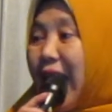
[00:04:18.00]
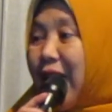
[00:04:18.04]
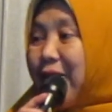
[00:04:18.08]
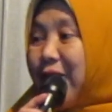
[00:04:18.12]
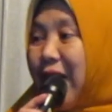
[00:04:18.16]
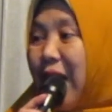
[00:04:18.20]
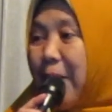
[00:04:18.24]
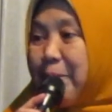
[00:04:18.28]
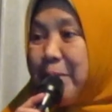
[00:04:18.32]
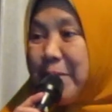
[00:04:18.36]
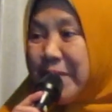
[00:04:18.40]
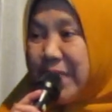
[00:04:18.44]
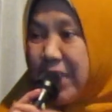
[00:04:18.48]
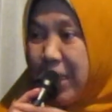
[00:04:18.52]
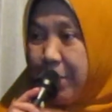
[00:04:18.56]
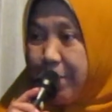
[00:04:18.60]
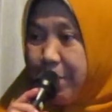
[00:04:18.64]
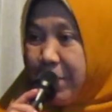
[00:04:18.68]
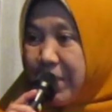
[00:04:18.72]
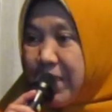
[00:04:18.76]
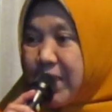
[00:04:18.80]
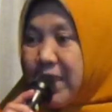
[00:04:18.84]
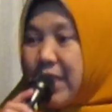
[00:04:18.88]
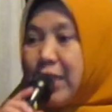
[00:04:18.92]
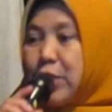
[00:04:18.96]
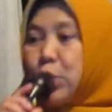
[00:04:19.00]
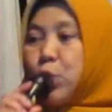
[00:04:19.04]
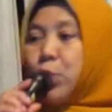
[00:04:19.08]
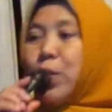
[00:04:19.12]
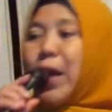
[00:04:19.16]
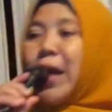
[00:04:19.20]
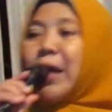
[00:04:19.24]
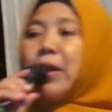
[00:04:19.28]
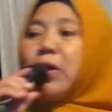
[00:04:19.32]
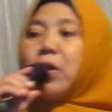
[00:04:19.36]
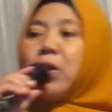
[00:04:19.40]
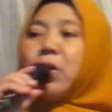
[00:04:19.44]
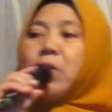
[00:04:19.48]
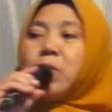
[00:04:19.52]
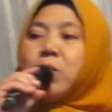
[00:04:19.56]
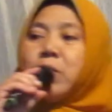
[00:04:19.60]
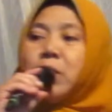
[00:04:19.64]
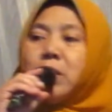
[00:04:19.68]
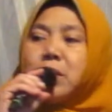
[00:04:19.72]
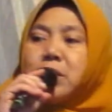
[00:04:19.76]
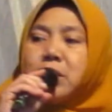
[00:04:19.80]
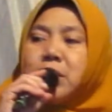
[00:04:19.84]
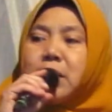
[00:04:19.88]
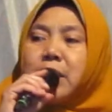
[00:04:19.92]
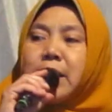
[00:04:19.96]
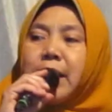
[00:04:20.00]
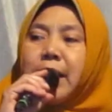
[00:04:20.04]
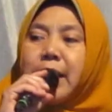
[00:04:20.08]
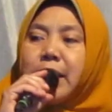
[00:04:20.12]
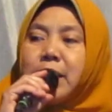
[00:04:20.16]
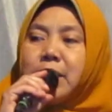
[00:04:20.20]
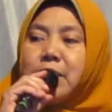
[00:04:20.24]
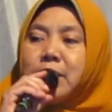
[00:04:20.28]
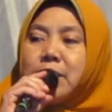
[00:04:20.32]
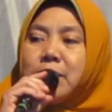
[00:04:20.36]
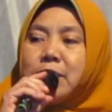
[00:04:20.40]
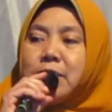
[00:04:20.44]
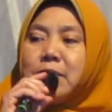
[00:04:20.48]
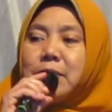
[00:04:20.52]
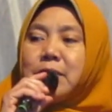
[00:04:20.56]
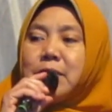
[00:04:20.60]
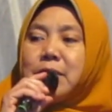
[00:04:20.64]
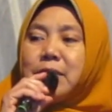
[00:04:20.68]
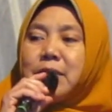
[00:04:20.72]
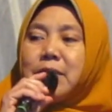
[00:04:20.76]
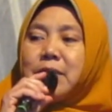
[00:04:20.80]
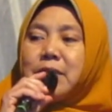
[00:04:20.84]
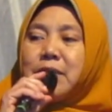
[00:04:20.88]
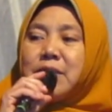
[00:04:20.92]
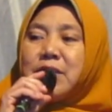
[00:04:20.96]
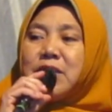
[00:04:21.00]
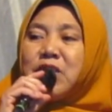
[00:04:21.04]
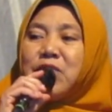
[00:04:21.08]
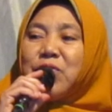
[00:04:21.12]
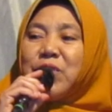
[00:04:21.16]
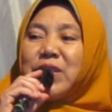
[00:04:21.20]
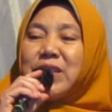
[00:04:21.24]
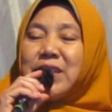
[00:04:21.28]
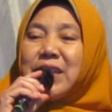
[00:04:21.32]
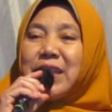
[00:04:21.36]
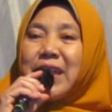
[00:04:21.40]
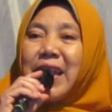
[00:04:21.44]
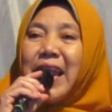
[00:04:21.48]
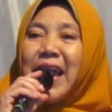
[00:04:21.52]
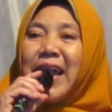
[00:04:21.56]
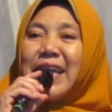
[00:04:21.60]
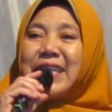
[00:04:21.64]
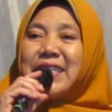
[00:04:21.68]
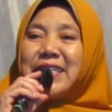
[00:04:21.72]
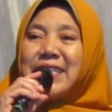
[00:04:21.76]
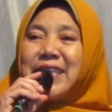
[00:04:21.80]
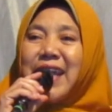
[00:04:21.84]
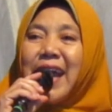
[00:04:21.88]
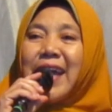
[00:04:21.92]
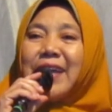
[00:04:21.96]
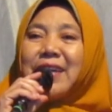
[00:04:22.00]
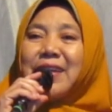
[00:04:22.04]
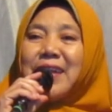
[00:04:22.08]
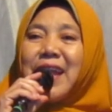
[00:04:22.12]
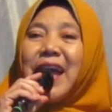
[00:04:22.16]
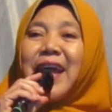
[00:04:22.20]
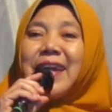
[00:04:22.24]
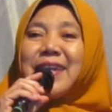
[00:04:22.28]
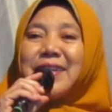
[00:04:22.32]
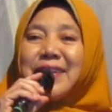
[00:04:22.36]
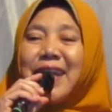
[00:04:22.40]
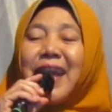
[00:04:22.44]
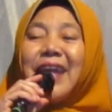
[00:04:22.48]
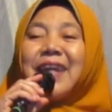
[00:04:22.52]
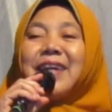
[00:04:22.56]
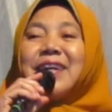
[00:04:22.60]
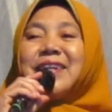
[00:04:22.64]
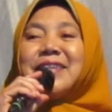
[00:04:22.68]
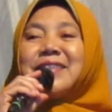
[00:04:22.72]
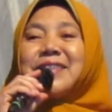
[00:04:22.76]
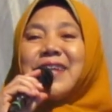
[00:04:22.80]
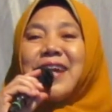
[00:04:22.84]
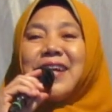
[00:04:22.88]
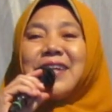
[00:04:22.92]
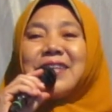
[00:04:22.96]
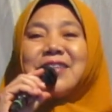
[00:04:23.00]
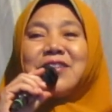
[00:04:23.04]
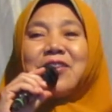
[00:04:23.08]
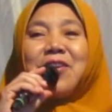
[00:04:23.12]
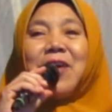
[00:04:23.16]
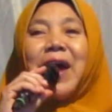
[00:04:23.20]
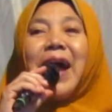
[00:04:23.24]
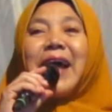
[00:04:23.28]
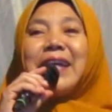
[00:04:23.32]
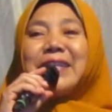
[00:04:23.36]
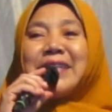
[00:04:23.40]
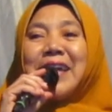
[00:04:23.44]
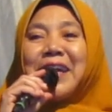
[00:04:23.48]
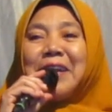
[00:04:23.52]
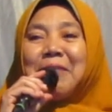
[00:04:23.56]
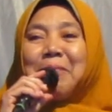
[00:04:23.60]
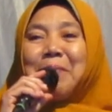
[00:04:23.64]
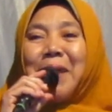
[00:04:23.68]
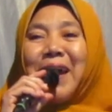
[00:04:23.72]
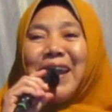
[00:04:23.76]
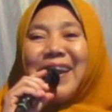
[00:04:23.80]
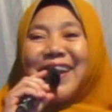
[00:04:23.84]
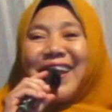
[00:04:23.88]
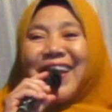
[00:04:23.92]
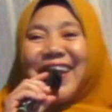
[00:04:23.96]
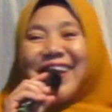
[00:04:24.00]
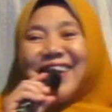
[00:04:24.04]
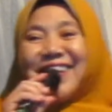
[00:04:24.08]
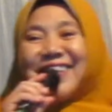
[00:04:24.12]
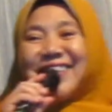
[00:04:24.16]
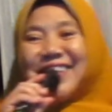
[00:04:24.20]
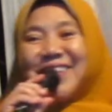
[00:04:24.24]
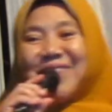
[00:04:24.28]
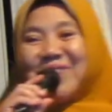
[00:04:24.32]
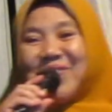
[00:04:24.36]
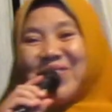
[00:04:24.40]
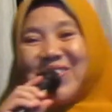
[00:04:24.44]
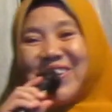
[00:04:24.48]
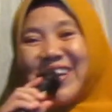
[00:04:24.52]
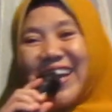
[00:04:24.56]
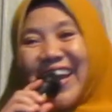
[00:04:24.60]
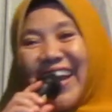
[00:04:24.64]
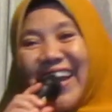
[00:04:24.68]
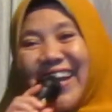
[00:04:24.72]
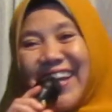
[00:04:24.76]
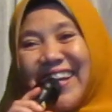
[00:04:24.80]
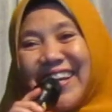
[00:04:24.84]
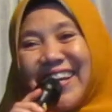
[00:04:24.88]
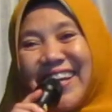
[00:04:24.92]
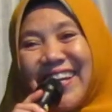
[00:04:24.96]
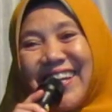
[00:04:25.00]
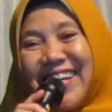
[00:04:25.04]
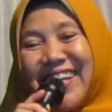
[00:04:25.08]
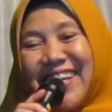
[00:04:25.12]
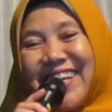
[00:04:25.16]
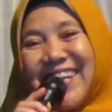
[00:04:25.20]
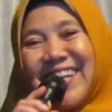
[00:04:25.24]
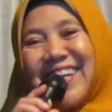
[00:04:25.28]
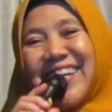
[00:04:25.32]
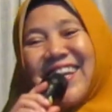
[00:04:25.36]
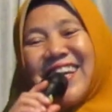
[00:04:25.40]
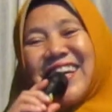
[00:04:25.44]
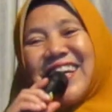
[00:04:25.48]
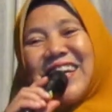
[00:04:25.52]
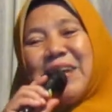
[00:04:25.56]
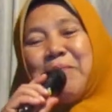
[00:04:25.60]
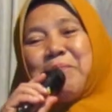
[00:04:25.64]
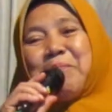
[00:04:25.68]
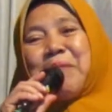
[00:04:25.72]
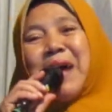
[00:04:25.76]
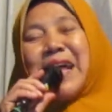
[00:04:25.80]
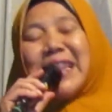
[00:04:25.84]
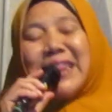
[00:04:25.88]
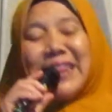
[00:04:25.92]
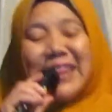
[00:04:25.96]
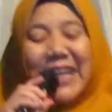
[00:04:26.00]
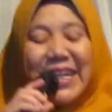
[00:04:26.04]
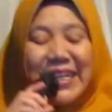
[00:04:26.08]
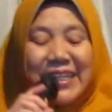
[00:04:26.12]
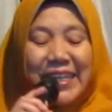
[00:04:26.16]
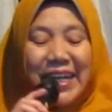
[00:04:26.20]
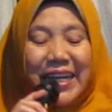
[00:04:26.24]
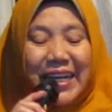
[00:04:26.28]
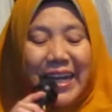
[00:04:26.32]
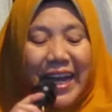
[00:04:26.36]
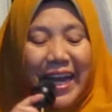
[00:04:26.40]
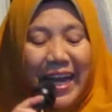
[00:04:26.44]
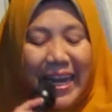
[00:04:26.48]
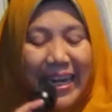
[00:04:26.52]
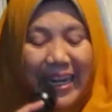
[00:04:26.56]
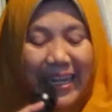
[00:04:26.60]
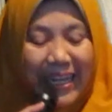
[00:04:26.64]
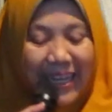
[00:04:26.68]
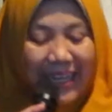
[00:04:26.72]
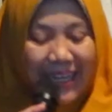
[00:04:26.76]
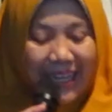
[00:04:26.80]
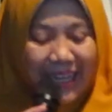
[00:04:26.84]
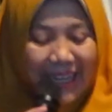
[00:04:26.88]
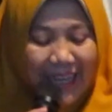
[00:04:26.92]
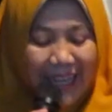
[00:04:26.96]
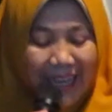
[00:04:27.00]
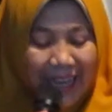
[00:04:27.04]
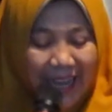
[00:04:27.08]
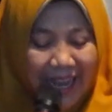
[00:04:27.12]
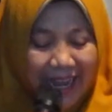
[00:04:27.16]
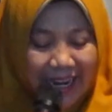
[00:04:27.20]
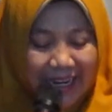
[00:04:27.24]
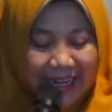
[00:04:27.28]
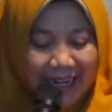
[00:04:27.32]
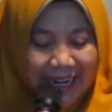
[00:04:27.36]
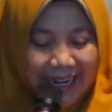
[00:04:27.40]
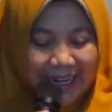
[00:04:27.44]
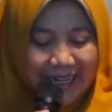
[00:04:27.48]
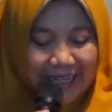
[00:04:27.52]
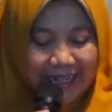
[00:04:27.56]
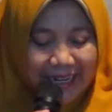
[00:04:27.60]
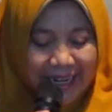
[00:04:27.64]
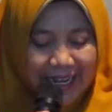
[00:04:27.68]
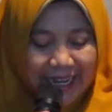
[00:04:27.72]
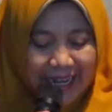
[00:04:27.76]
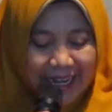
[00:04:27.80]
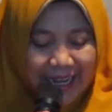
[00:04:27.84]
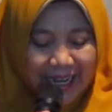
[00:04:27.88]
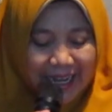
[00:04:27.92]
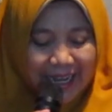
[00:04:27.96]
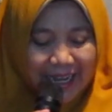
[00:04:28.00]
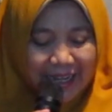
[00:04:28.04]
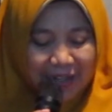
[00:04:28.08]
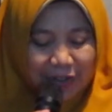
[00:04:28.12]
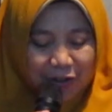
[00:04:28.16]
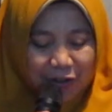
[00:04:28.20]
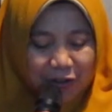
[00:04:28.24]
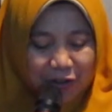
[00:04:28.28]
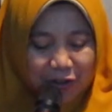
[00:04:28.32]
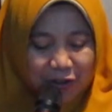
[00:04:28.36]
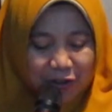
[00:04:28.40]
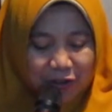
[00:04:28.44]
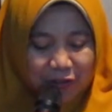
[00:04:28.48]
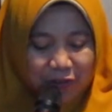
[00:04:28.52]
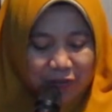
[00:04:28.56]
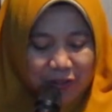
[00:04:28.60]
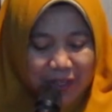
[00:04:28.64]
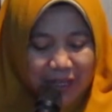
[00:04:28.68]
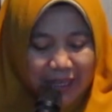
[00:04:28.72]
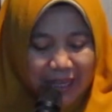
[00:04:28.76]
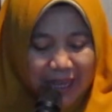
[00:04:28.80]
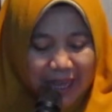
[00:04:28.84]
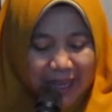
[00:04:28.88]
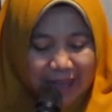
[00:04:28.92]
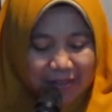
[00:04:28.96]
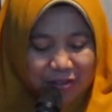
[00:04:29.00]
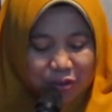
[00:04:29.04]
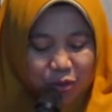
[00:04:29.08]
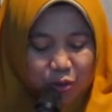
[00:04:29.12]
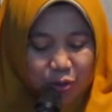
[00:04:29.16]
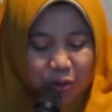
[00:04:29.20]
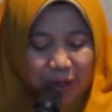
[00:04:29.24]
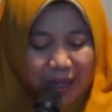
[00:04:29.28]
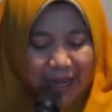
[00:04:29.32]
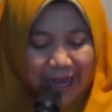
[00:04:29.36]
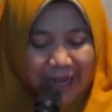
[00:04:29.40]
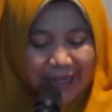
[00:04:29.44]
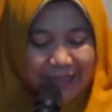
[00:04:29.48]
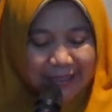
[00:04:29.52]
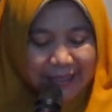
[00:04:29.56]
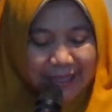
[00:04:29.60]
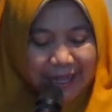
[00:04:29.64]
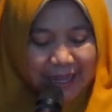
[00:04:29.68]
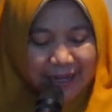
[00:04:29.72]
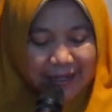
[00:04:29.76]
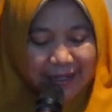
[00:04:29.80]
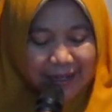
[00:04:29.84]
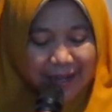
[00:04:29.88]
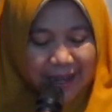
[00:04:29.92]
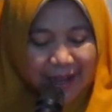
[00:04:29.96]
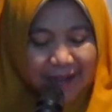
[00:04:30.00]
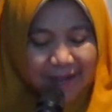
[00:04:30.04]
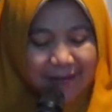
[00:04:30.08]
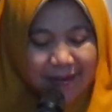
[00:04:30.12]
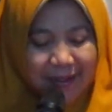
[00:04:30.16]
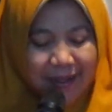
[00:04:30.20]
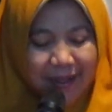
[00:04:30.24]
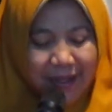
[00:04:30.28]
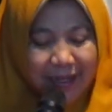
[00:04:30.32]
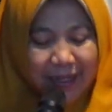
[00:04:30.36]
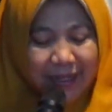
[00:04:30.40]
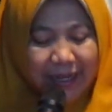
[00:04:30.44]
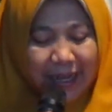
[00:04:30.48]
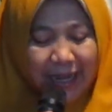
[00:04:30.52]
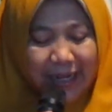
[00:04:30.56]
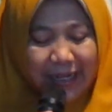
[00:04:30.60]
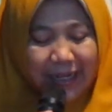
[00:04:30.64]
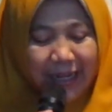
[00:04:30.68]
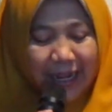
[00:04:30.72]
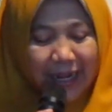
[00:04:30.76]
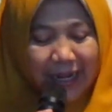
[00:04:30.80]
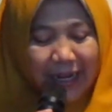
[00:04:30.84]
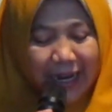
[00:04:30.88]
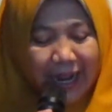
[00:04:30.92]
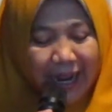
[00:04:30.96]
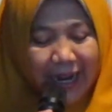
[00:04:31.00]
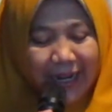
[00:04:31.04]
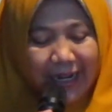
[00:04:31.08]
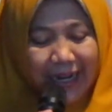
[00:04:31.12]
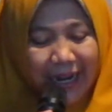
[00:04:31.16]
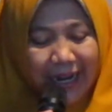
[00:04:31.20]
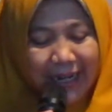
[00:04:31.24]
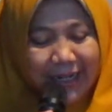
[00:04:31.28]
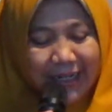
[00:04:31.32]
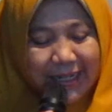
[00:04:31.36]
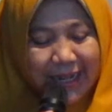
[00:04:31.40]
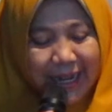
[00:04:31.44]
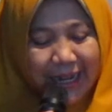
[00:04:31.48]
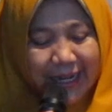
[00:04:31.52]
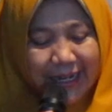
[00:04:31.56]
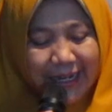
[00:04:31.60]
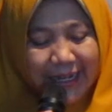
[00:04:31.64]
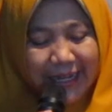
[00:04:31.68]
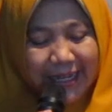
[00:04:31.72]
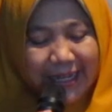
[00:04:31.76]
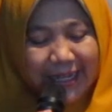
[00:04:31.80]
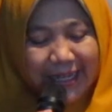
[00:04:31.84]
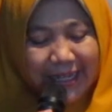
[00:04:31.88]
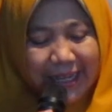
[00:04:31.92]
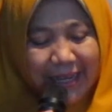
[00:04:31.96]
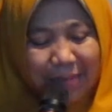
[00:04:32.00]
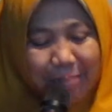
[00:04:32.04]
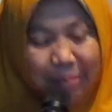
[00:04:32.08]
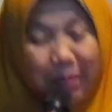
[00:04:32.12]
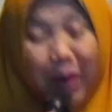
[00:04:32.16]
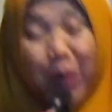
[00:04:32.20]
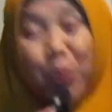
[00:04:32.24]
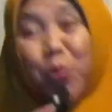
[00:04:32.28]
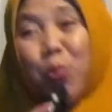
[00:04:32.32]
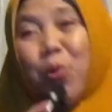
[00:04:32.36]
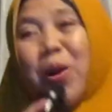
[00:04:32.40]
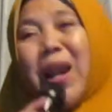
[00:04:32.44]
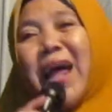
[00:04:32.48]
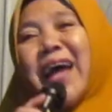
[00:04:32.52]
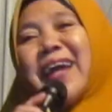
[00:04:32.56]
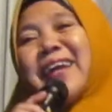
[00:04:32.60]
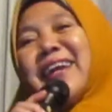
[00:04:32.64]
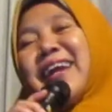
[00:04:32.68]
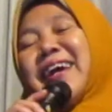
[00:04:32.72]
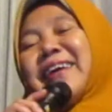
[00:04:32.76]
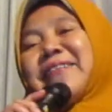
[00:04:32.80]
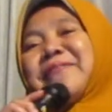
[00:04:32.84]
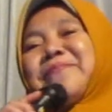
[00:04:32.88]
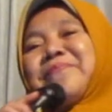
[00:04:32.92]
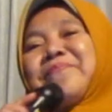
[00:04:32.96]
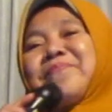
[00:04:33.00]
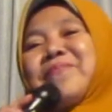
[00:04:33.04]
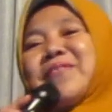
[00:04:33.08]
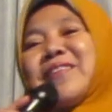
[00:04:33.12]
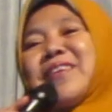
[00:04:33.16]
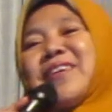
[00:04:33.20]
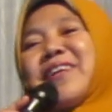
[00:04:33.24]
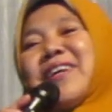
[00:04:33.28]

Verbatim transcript: kawak besi-besi tua kaya kula jenengan lho. Sing wis nayang-nayang iki dhek iso anyar maneh. Ngoten Bu nggih? kemanten kekalih Ananda Rodiatul Hasanah kalian Ananda Riki Maulana